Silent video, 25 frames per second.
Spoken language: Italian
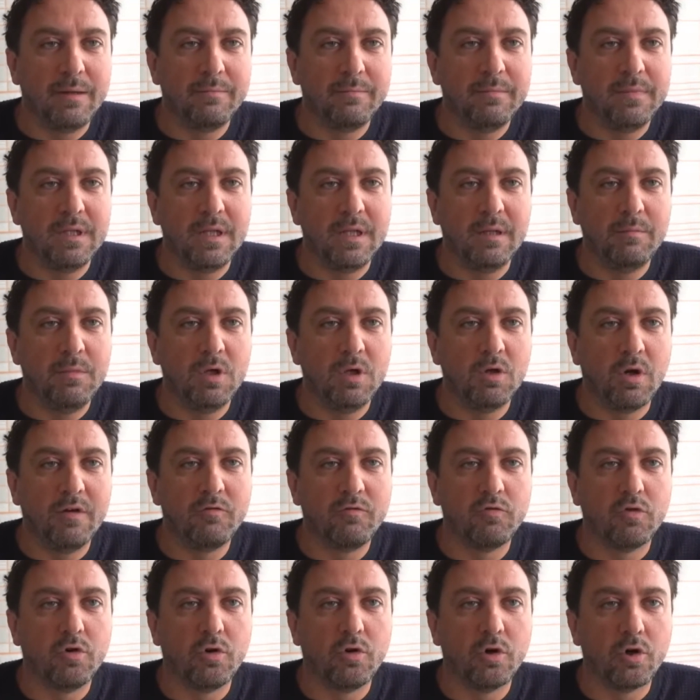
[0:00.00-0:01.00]
nel mio
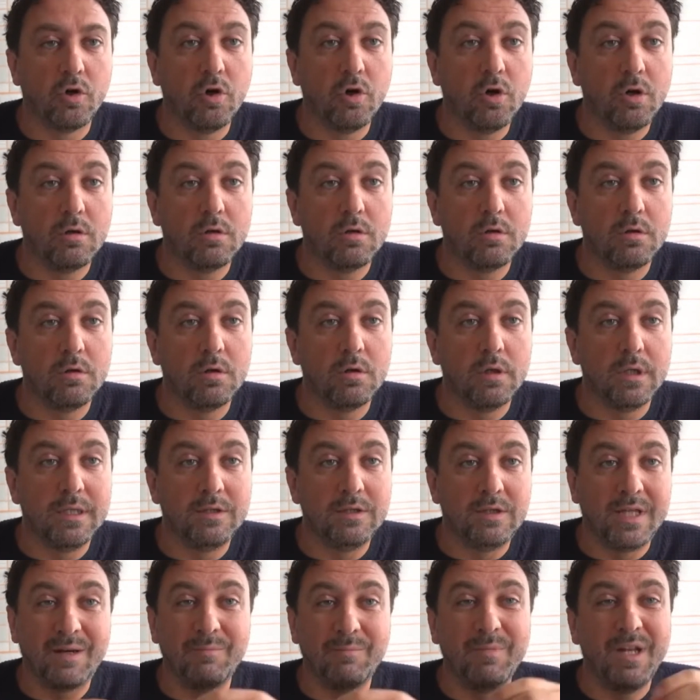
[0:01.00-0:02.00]
lavoro in
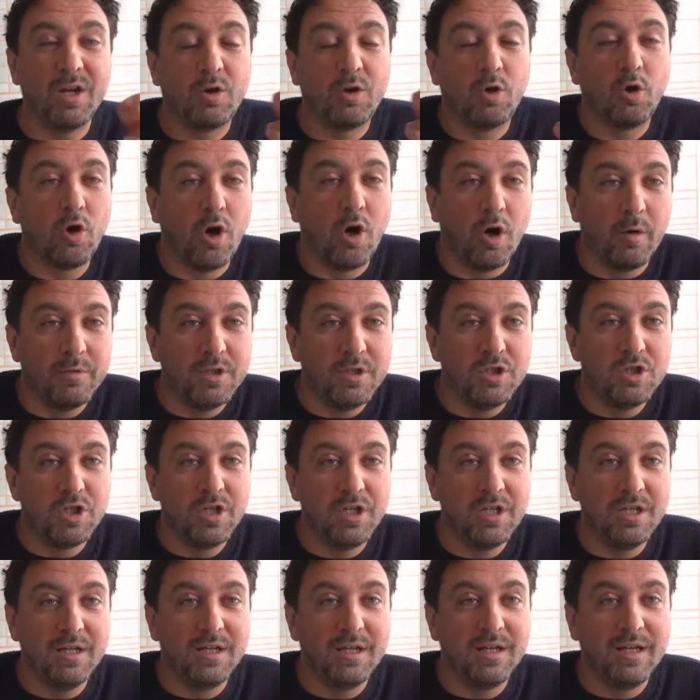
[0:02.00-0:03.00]
termini
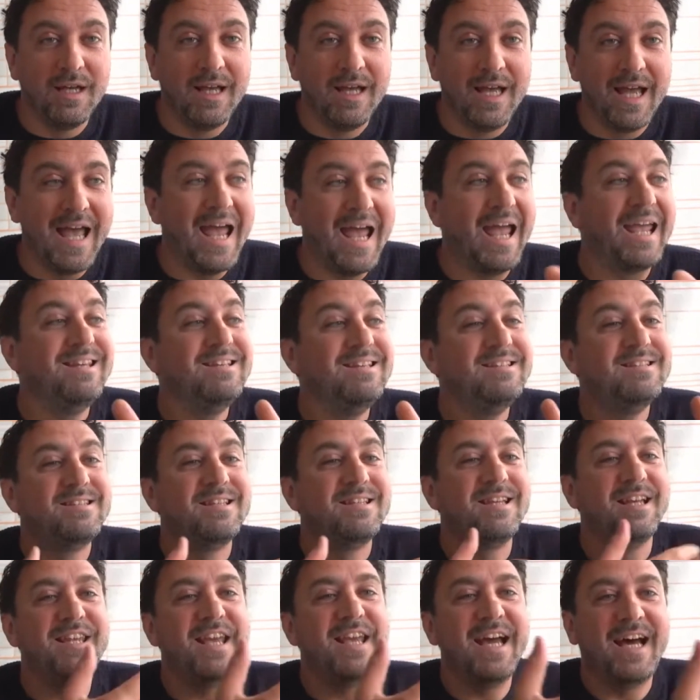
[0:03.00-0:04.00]
economici è
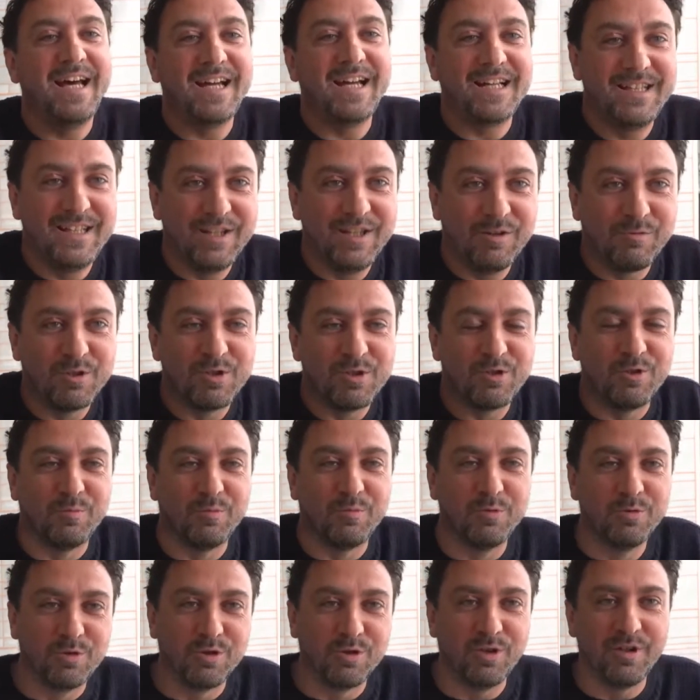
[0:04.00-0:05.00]
insegnarti questo
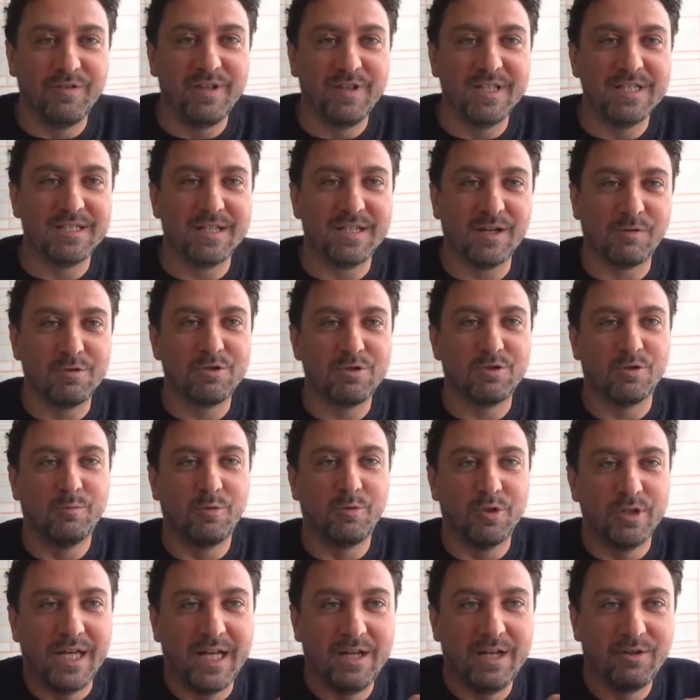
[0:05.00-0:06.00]
punto di vista, questo
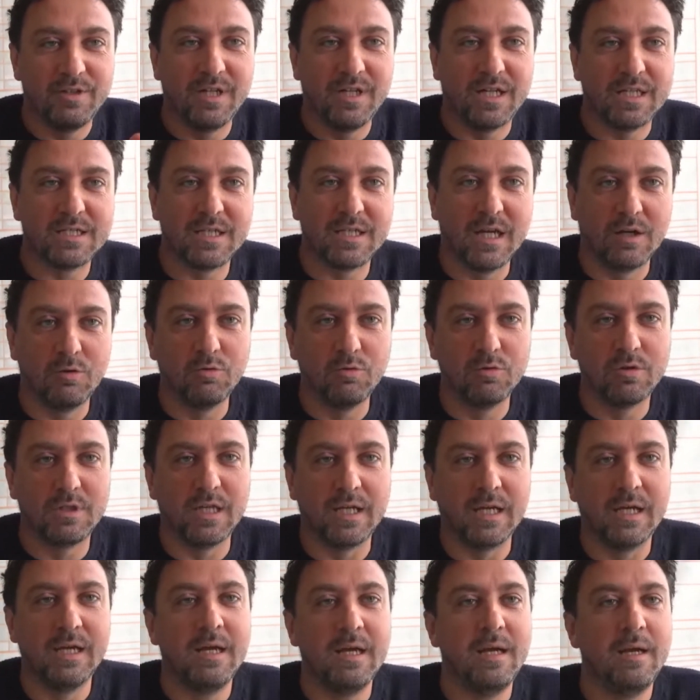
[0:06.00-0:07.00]
modello della
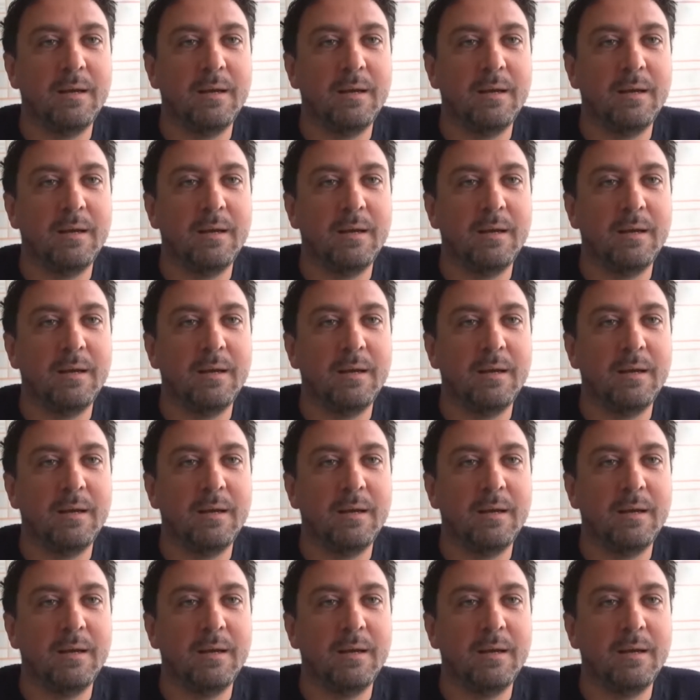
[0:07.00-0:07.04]
salute,